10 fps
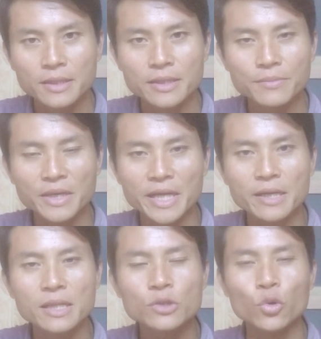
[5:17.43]
nhưng mà
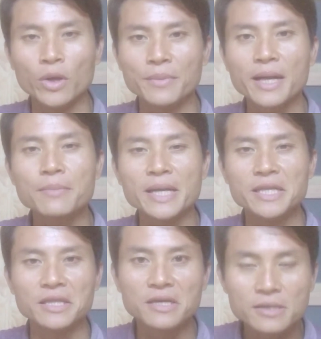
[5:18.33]
đến cái tuổi mà các bạn
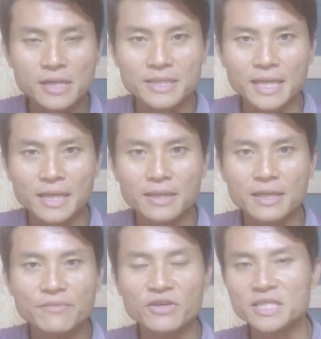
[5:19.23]
nhận thức được rằng
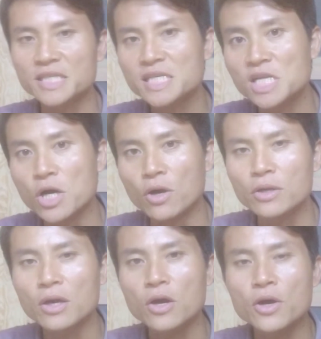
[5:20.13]
cái vật chất đó
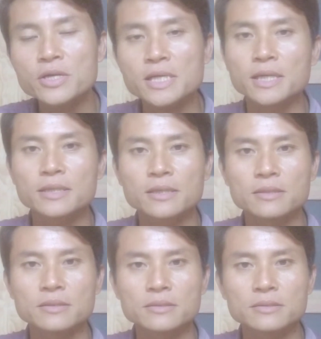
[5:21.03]
nó có được
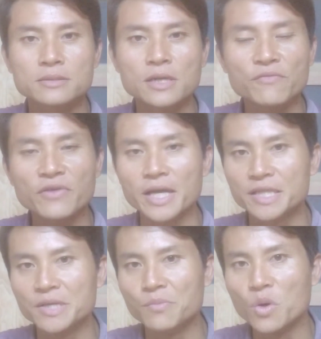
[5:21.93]
không phải
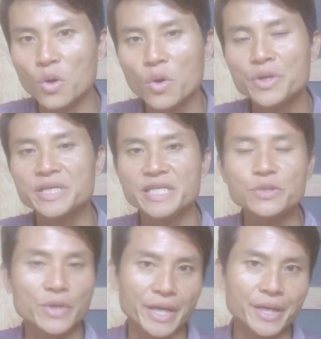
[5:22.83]
từ mồ hôi trí
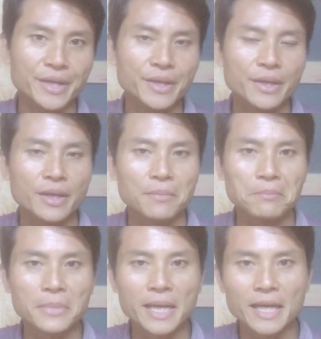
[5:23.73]
tuệ,
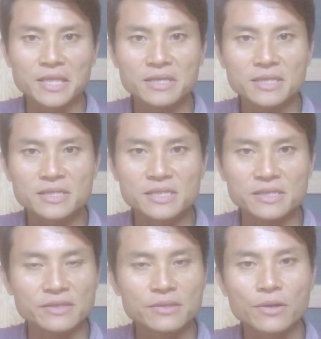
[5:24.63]
mà là từ
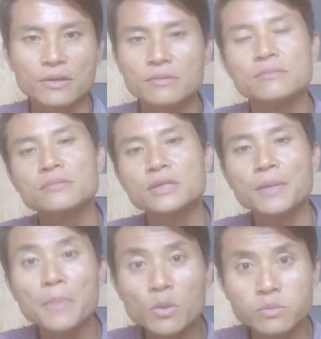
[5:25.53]
sự
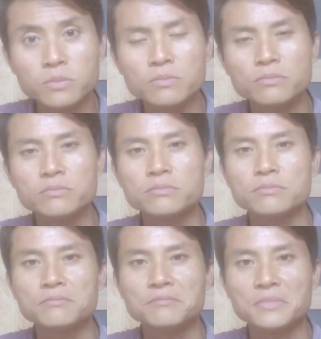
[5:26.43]
cướp bóc,
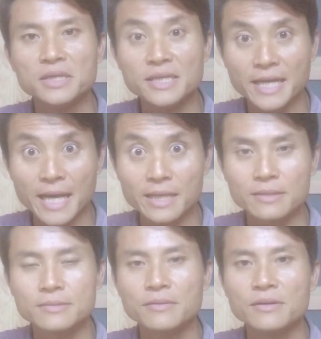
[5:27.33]
lừa
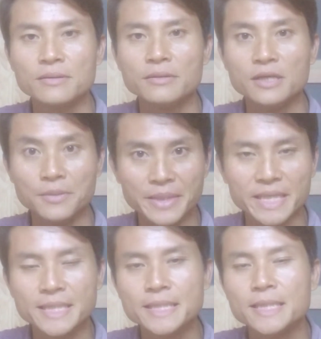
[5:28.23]
gạt, lừa
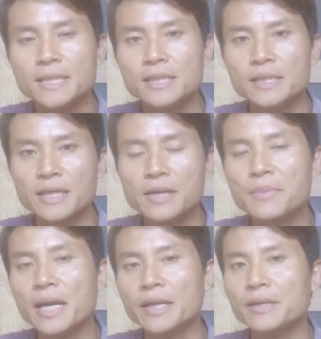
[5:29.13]
mị, thì các
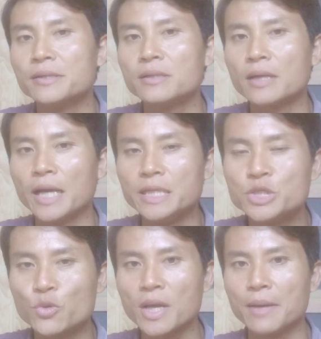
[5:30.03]
bạn hãy
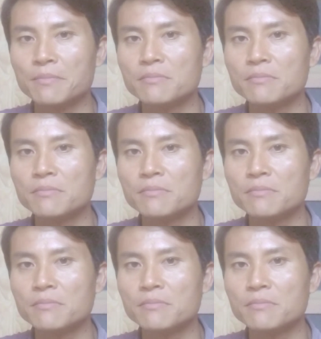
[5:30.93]
dũng cảm